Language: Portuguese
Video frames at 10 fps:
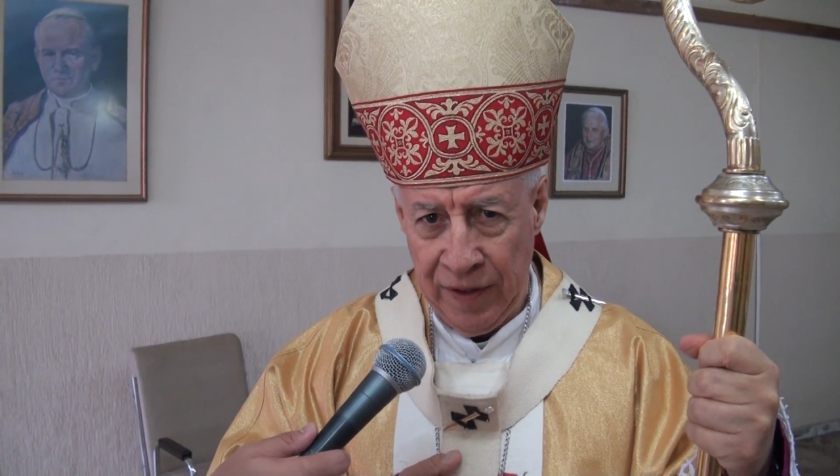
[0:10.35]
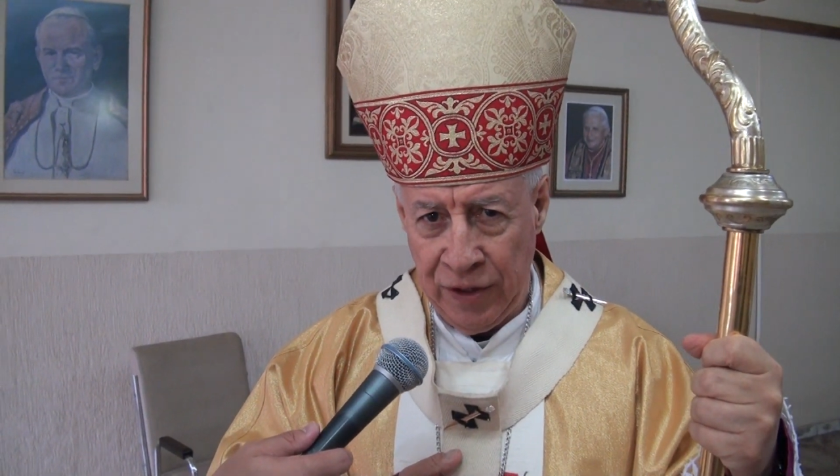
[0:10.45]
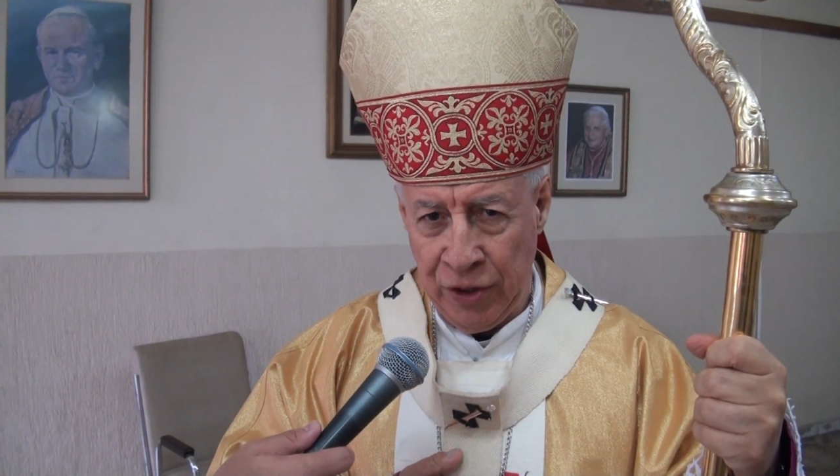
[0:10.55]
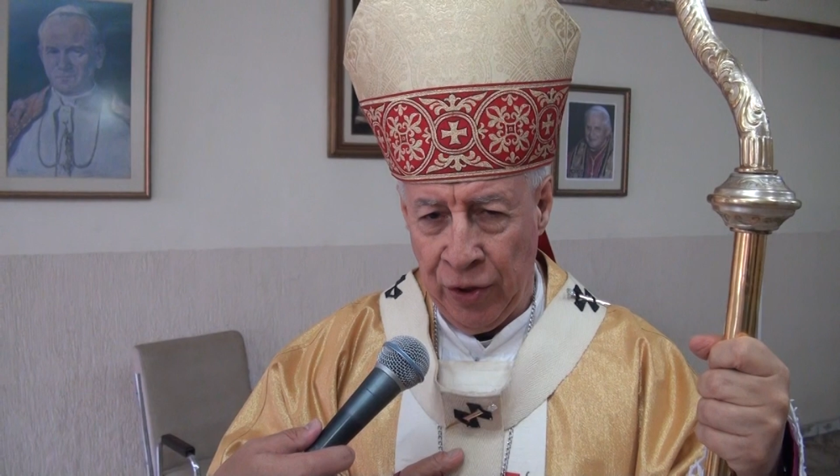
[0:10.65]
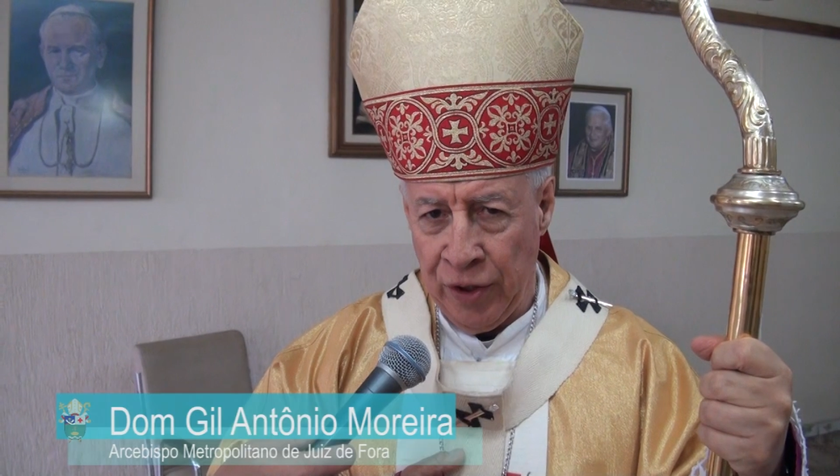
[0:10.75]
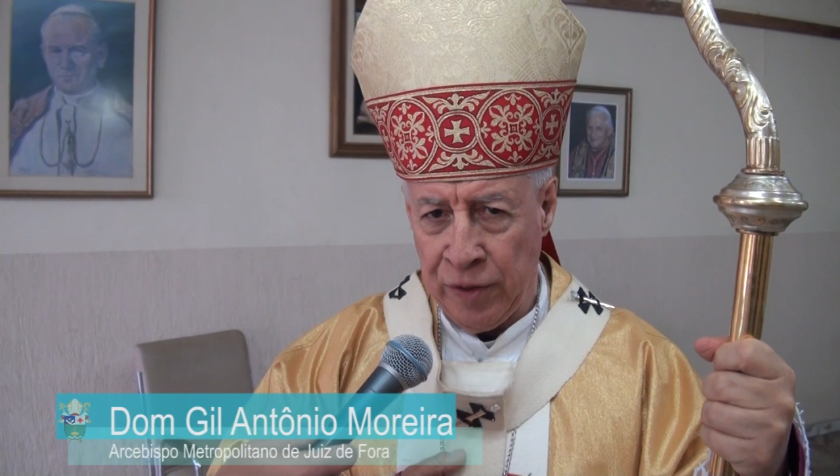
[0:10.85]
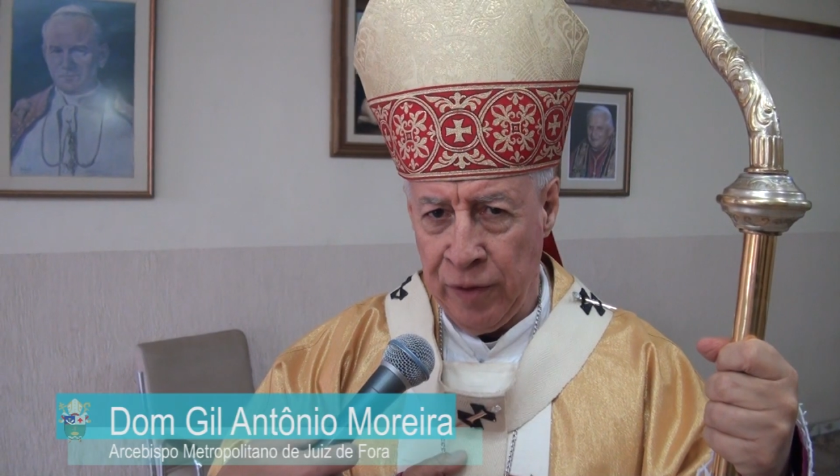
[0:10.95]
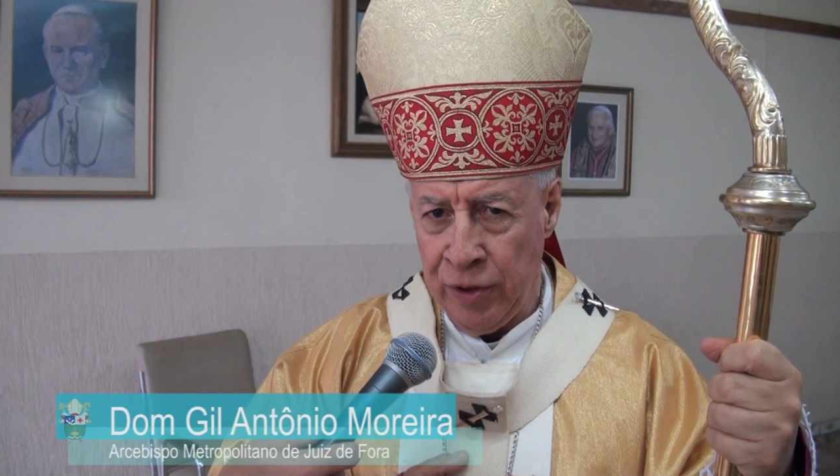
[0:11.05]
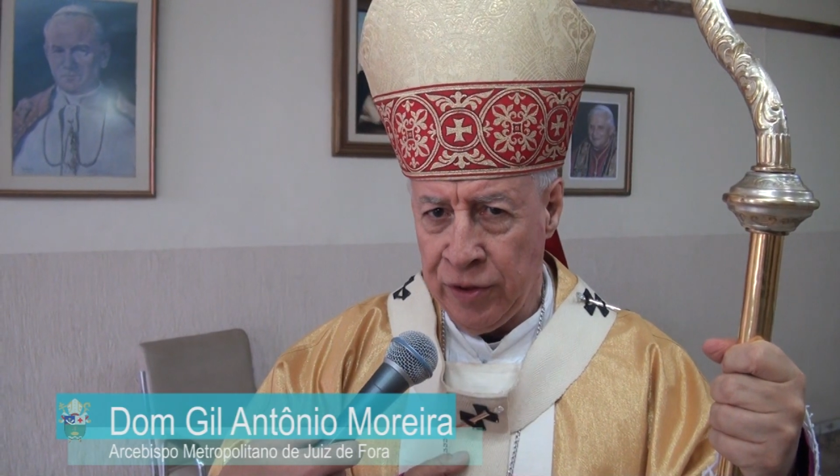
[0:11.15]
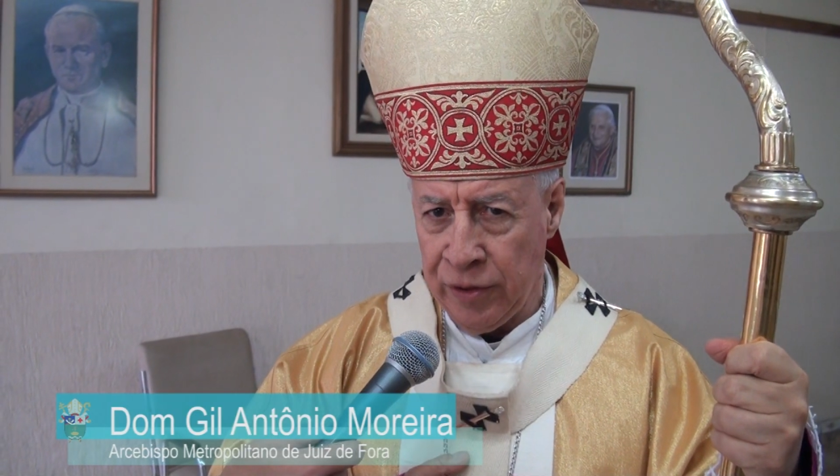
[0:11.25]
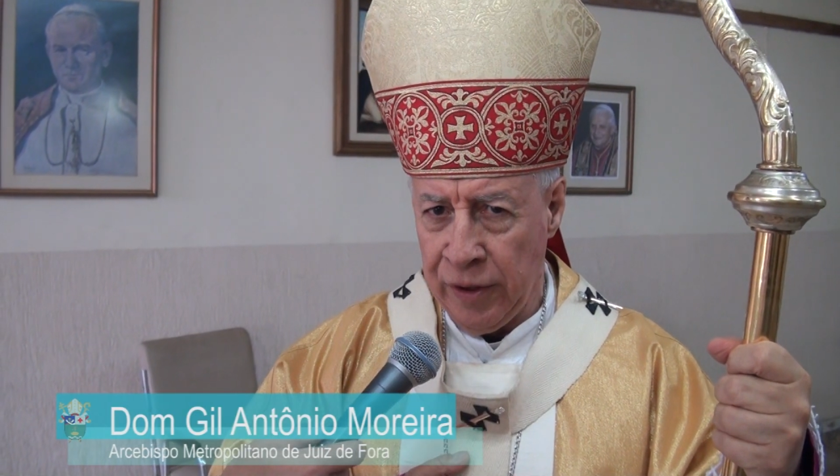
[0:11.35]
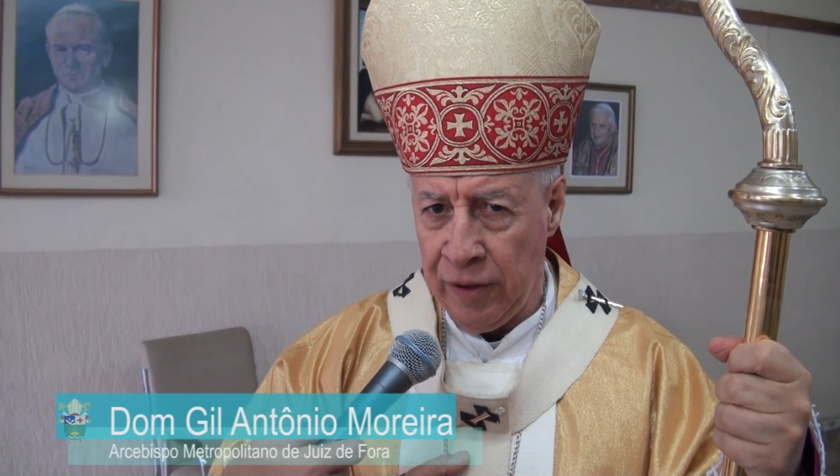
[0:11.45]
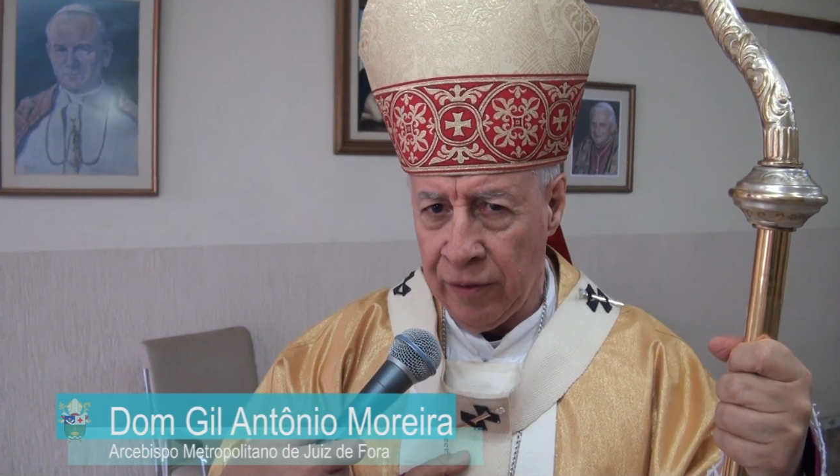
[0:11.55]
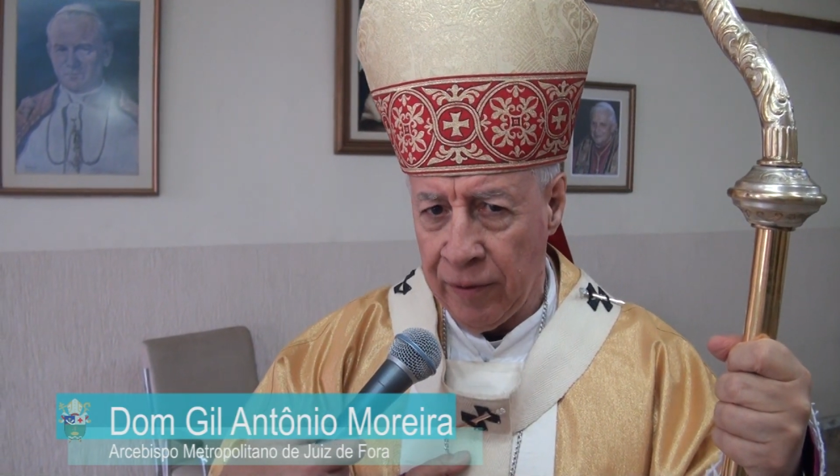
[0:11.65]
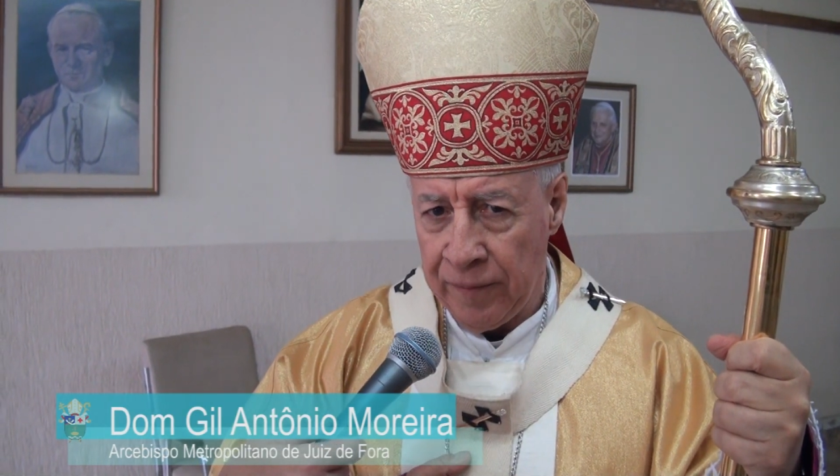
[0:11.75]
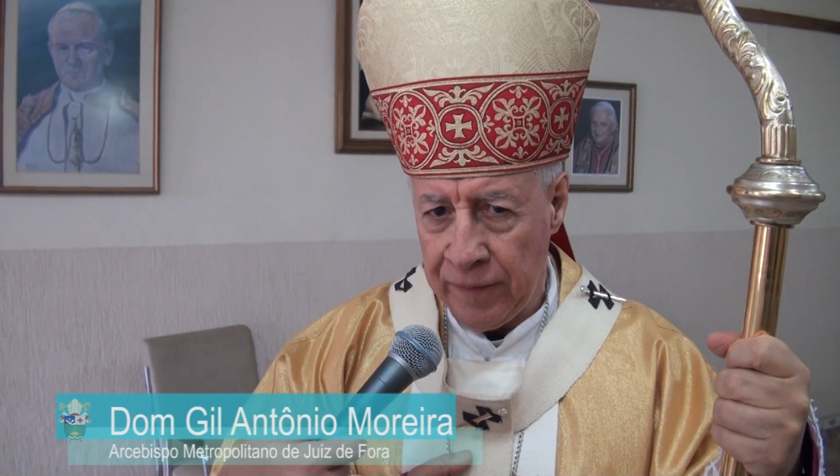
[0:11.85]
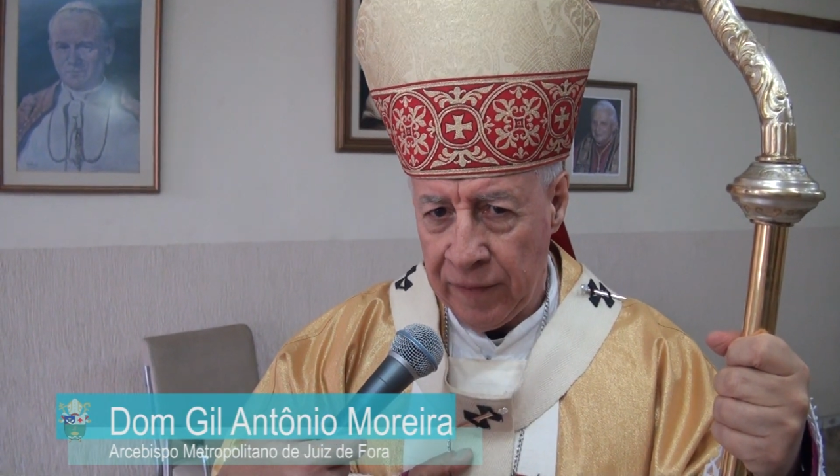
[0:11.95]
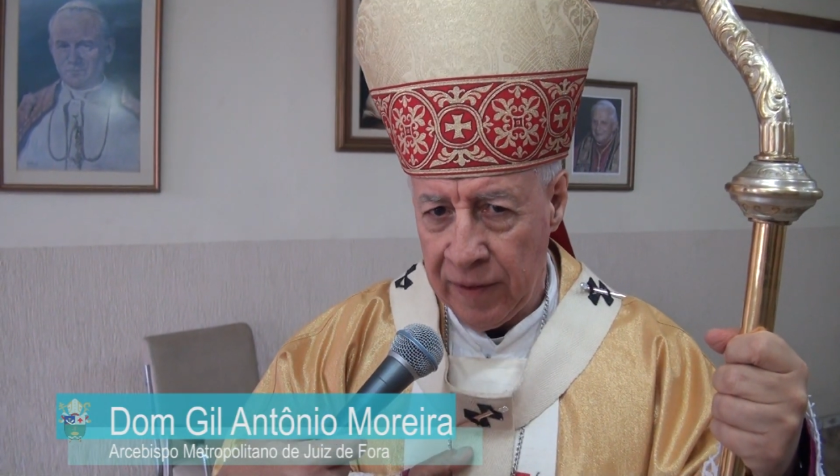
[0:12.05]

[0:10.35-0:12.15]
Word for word: de 2018,